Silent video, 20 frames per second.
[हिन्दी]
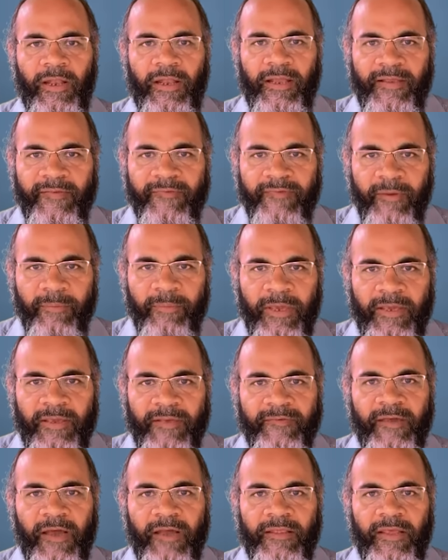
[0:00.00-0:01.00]
लेकिन सभी
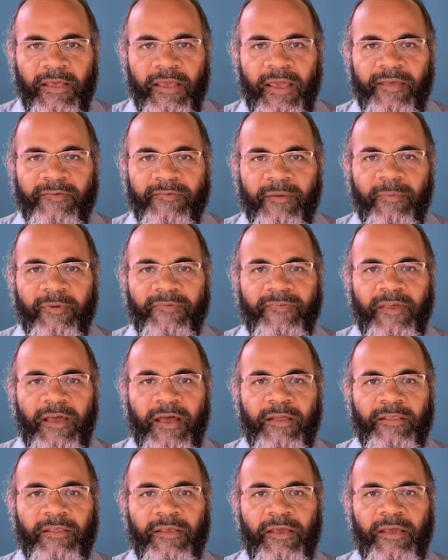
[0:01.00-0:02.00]
के साथ एक
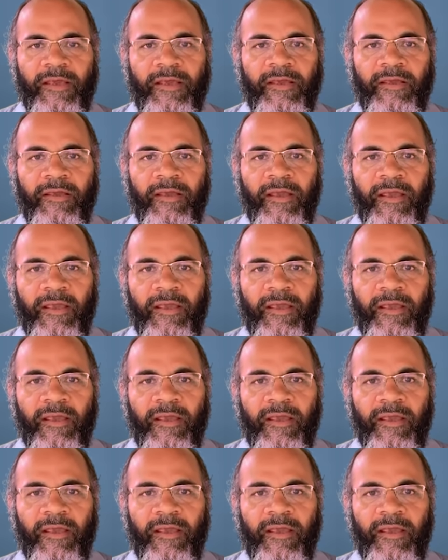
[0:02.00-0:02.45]
समस्या आती है